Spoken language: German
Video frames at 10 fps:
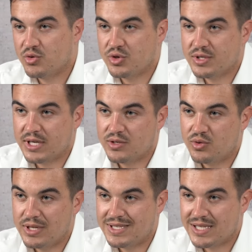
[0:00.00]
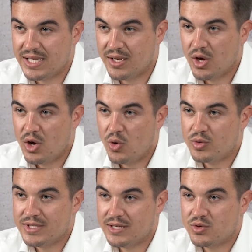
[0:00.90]
zwischen 610
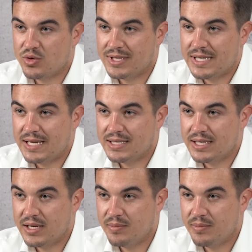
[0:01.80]
und 660